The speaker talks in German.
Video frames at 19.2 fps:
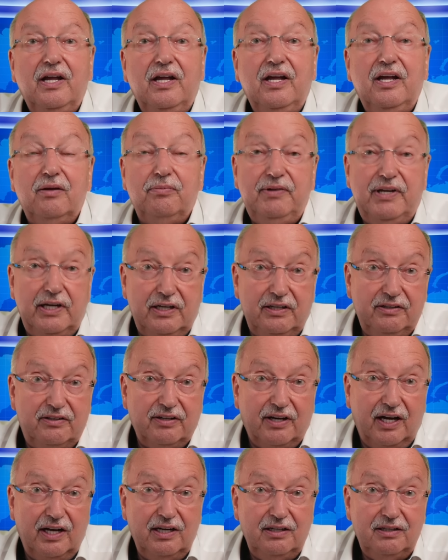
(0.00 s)
Im
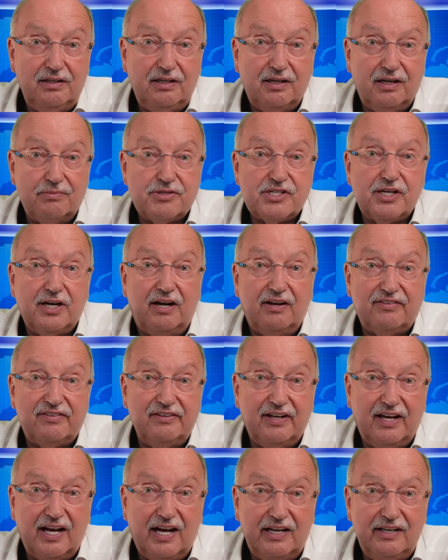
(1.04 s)
Gegenteil, am
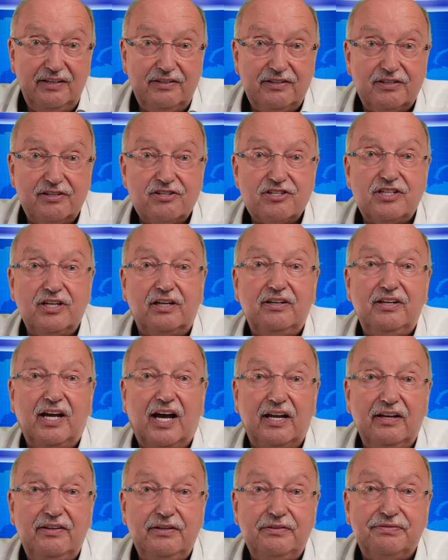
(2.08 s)
Straßenrand stand die
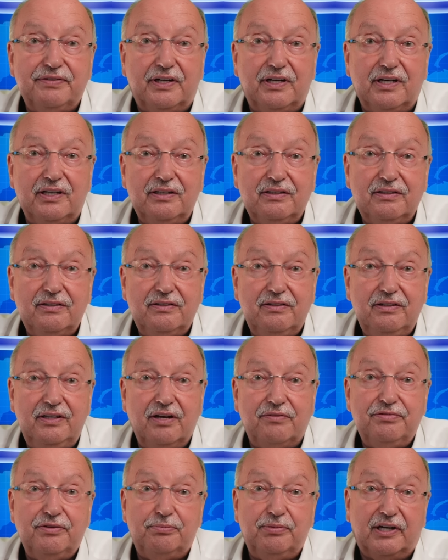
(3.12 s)
Antifa, die
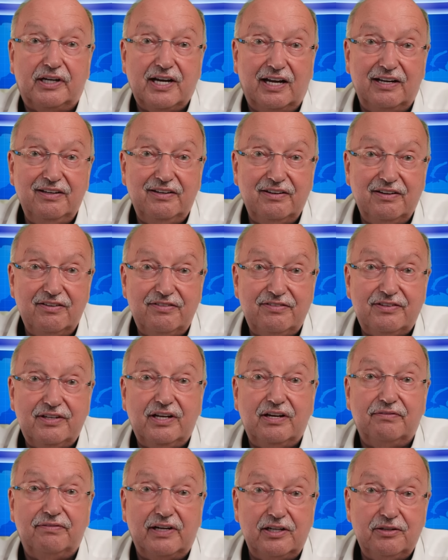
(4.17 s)
dafür bekannt ist,
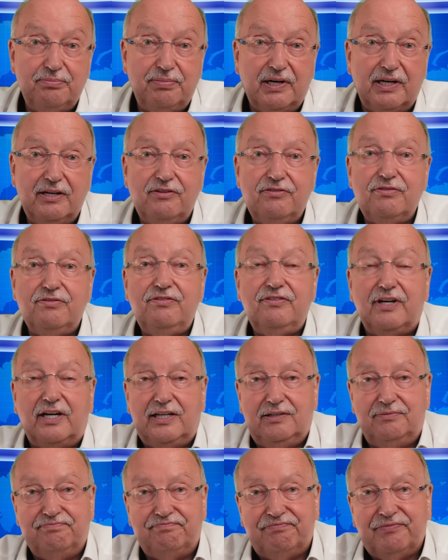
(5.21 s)
gewaltbereit zu
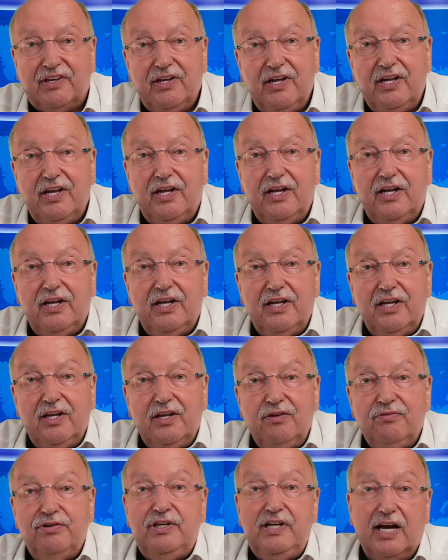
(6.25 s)
sein.
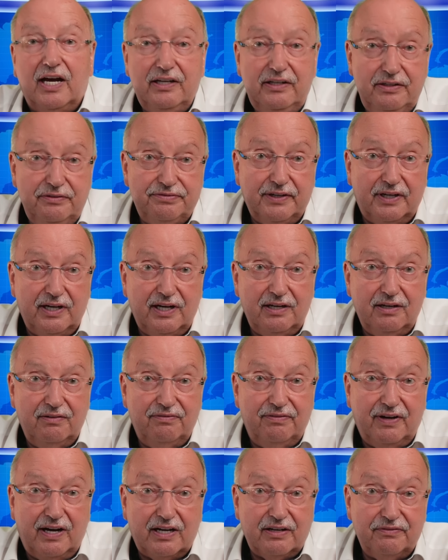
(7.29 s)
Für die Antifa
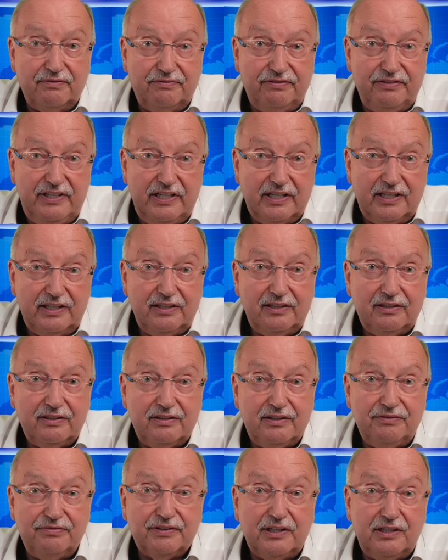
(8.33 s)
waren wir,
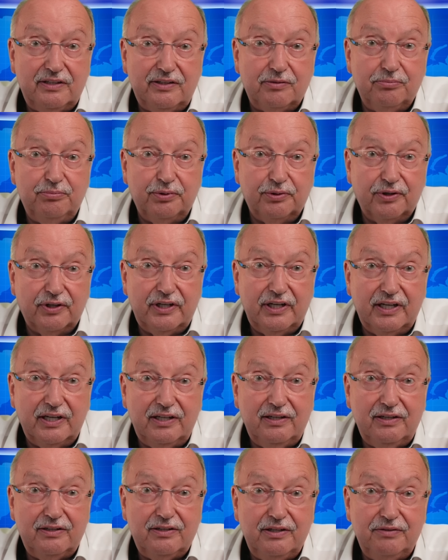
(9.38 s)
die friedlichen
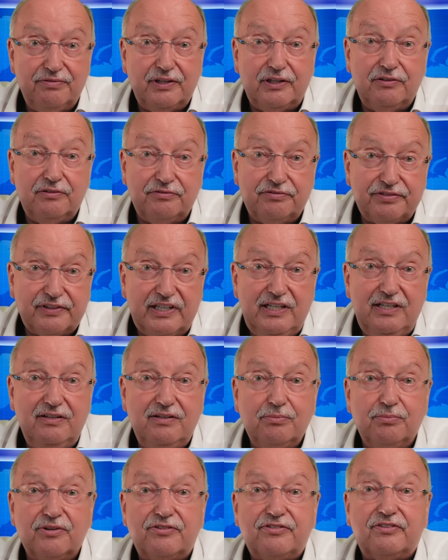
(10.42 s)
Bürger, die für den Frieden
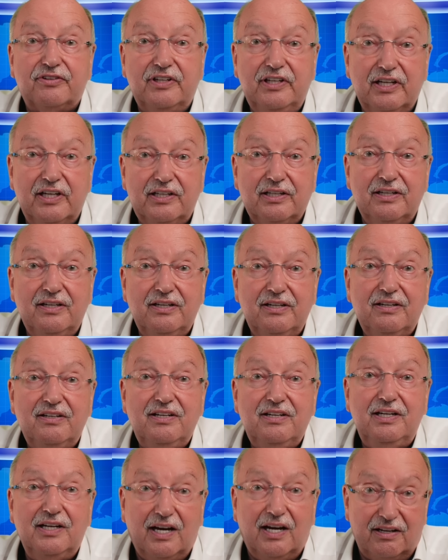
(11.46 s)
demonstrierten,
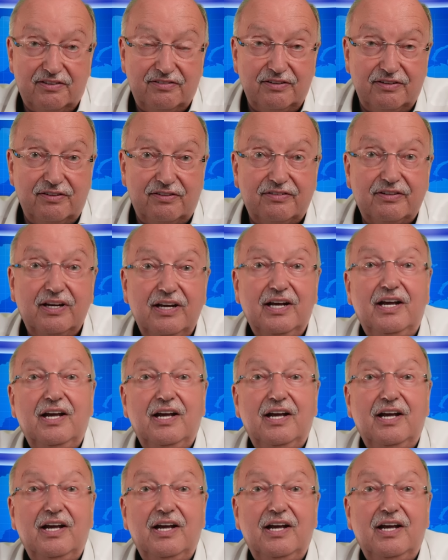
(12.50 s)
die Nazis.